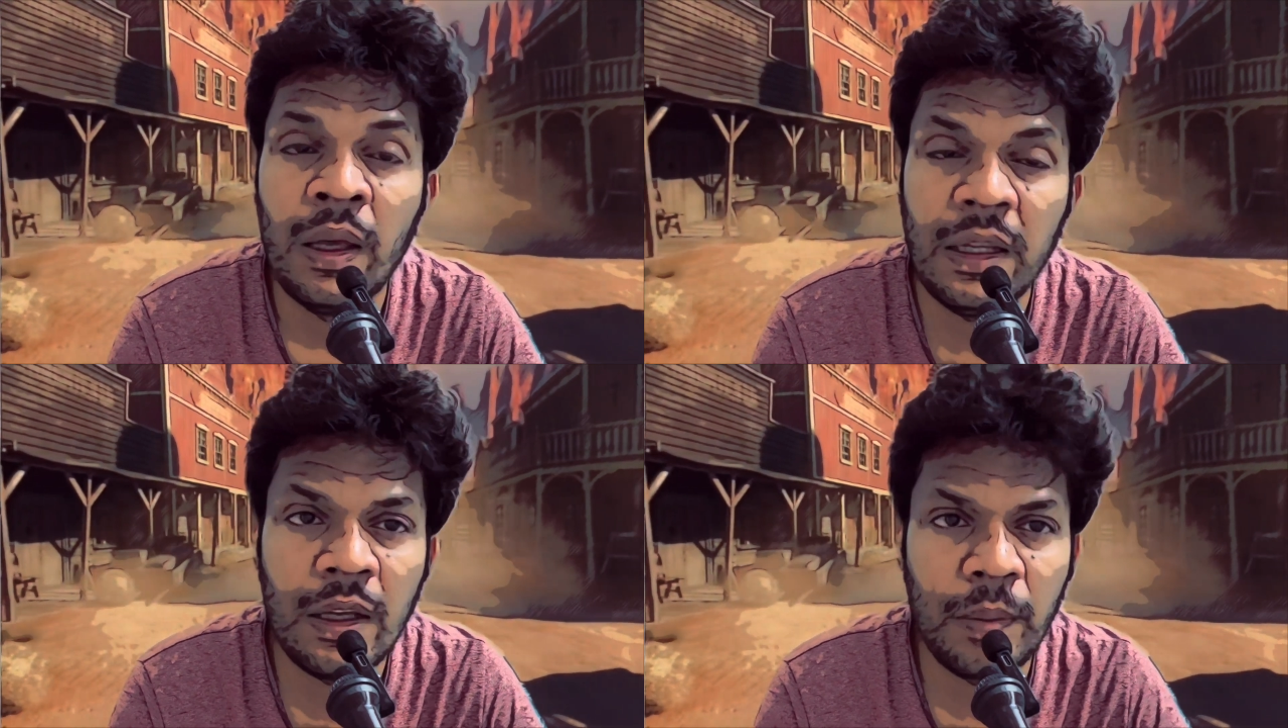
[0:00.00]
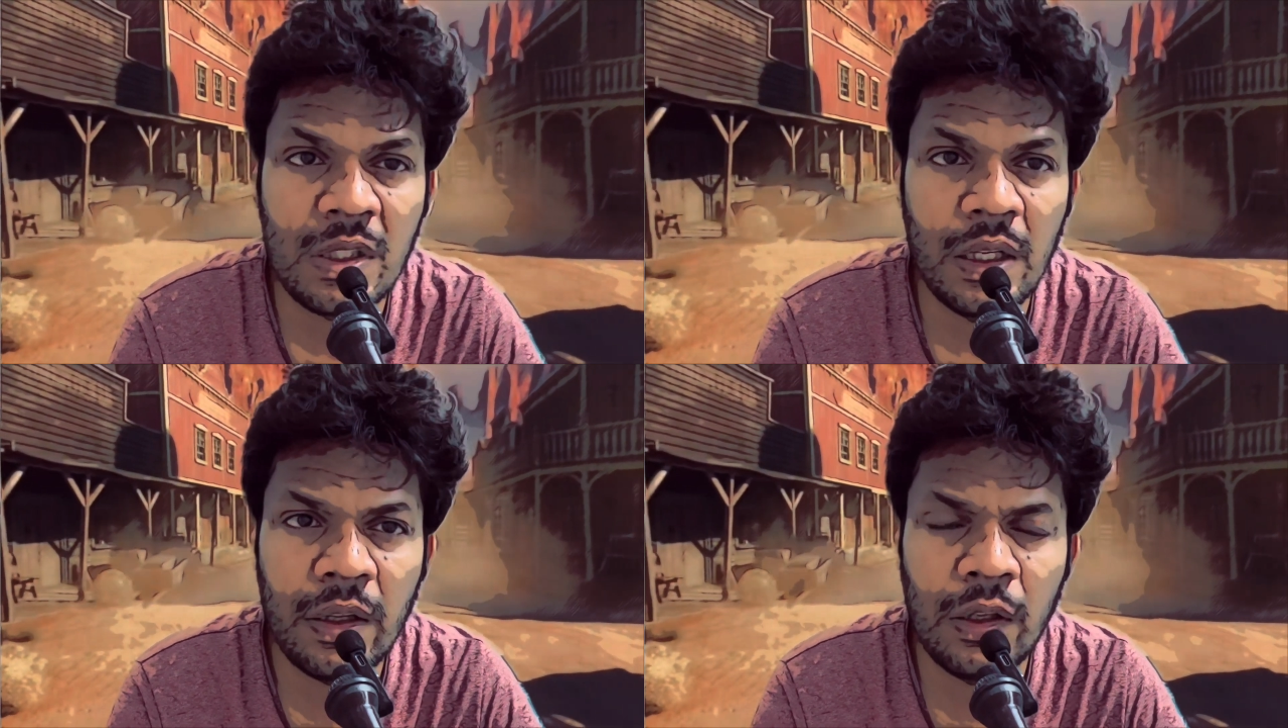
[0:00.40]
இருதய
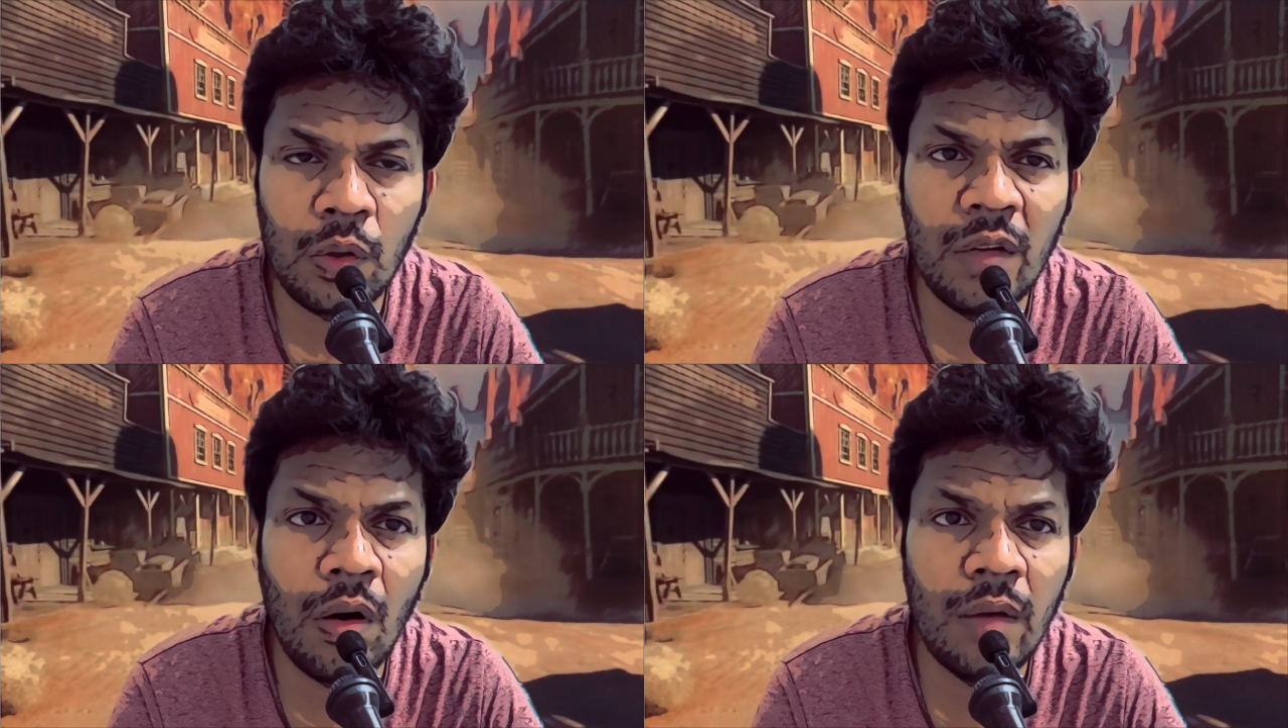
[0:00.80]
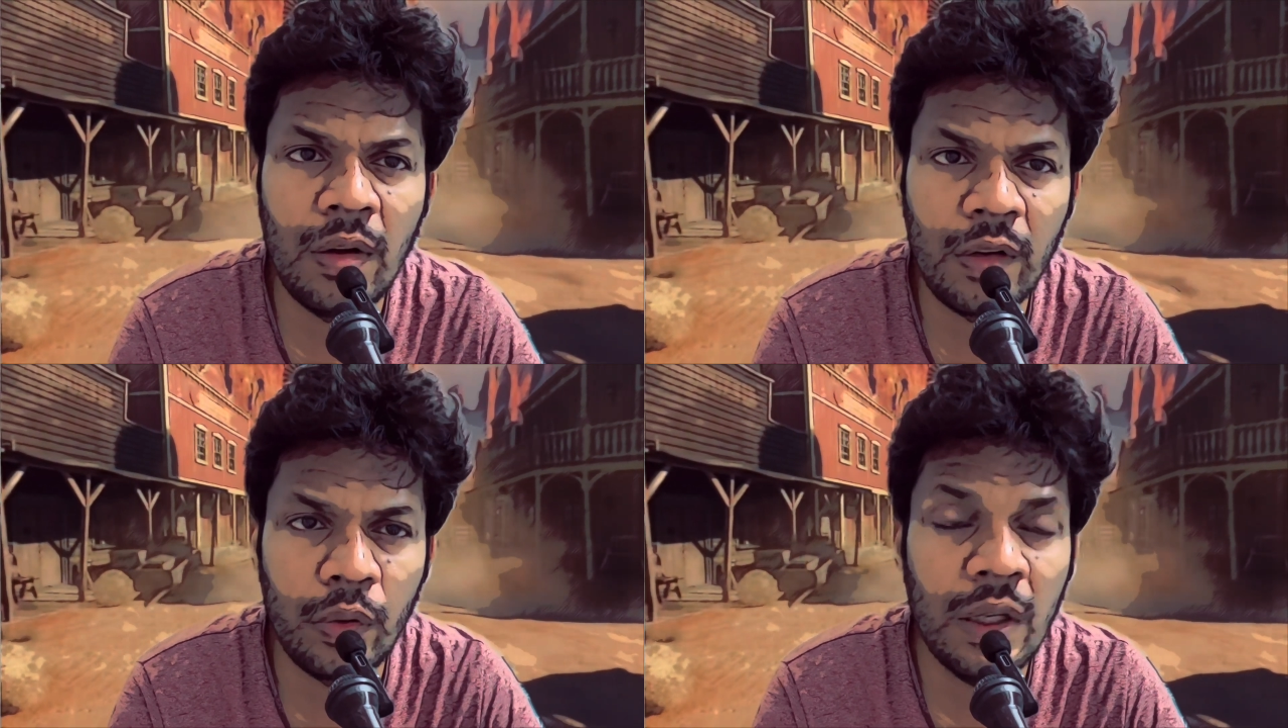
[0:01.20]
பிரச்சனை இருதயத்தோட
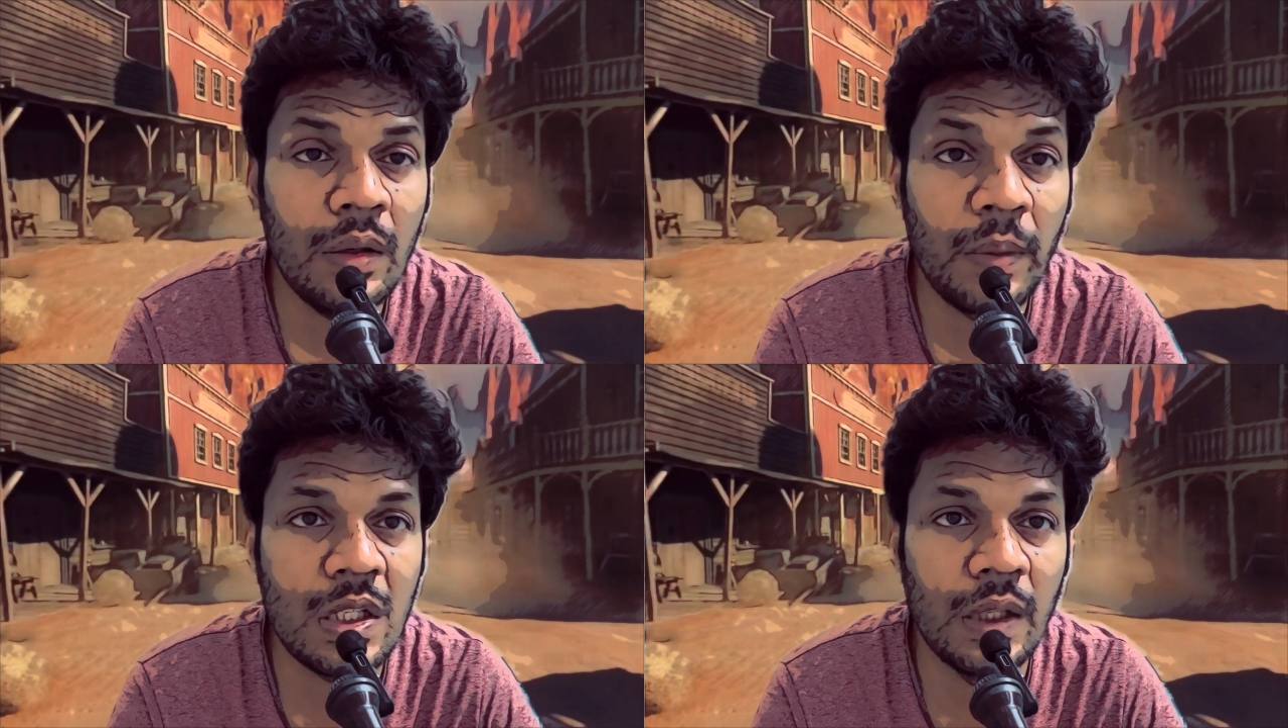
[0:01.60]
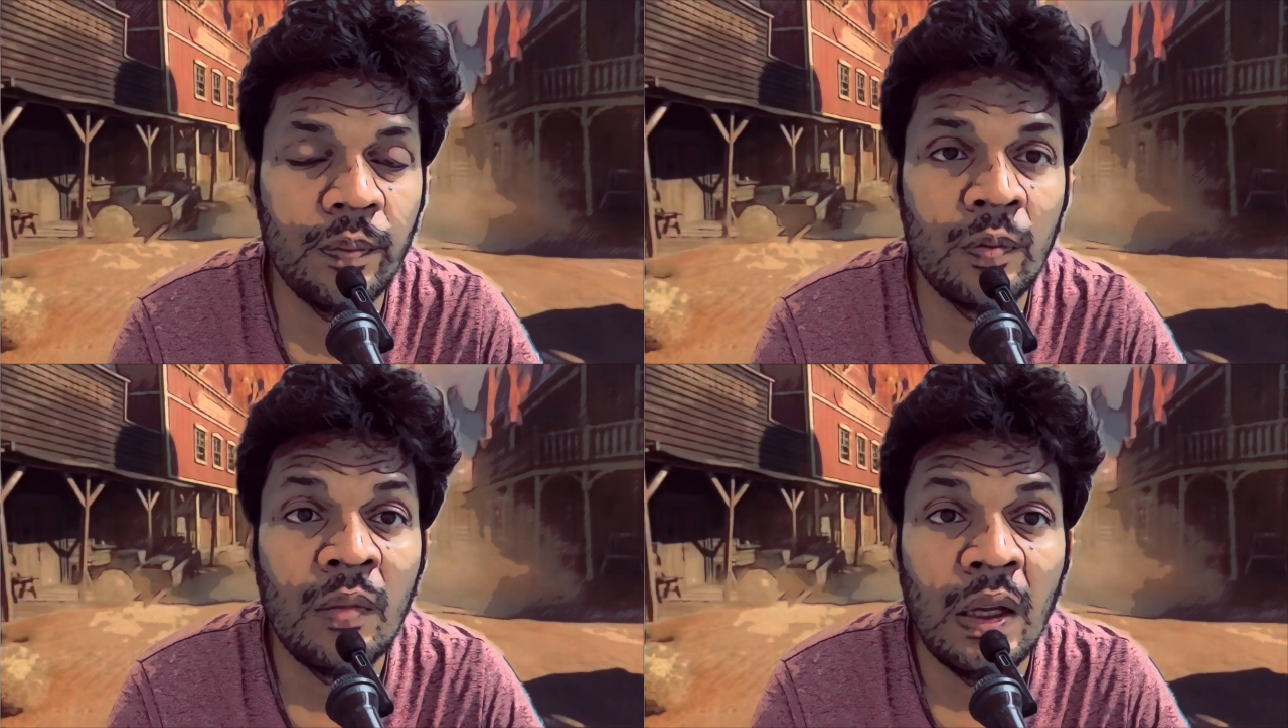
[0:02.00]
வால்வ்ல வரக்கூடிய பிரச்சனை
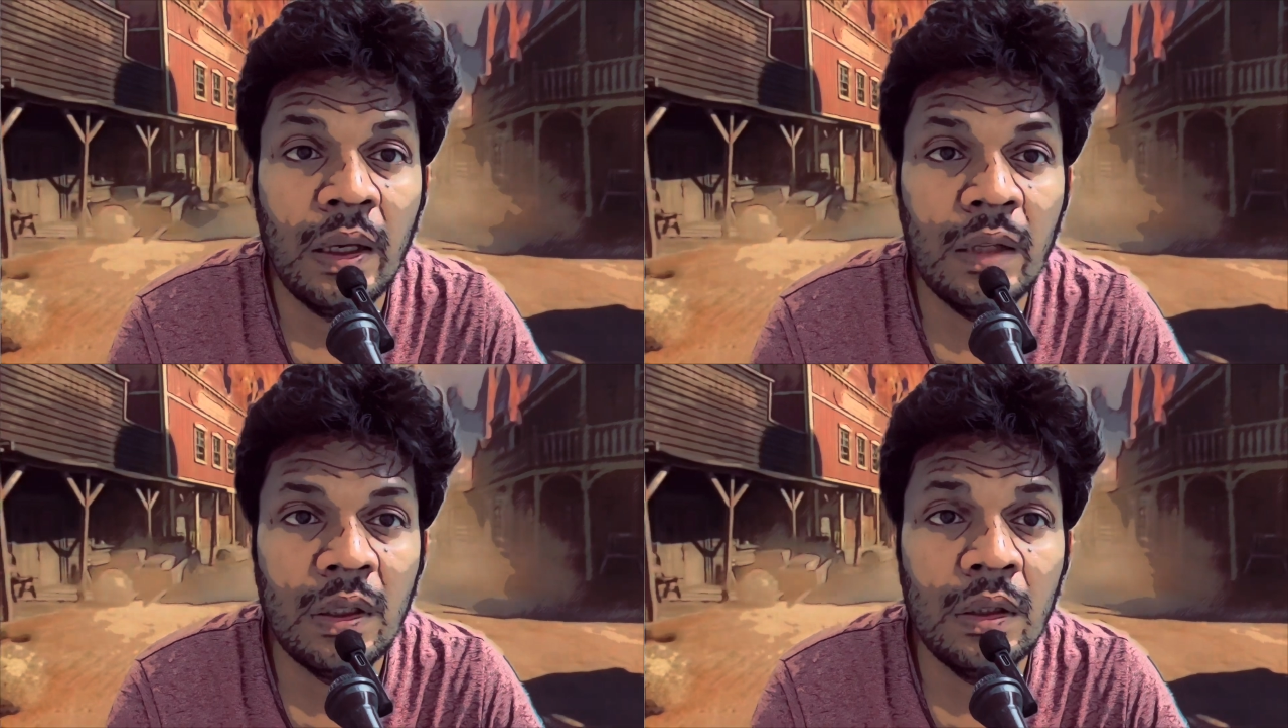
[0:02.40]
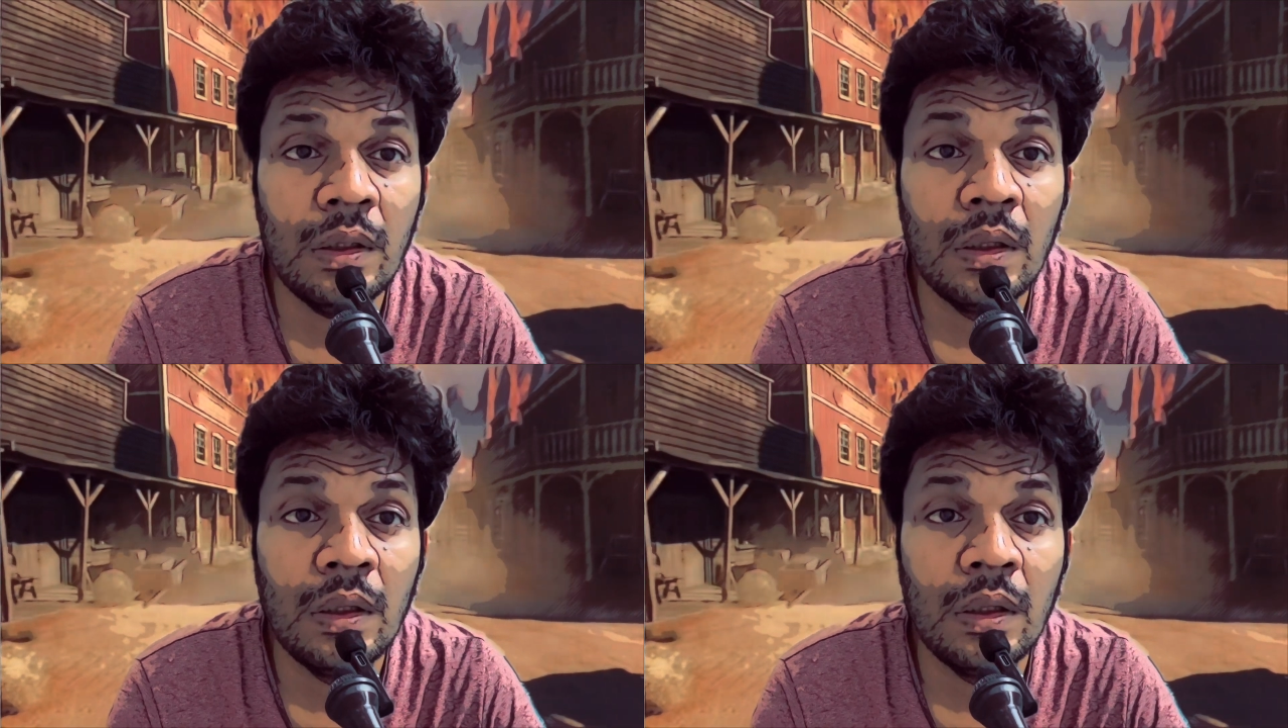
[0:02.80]
இது வந்து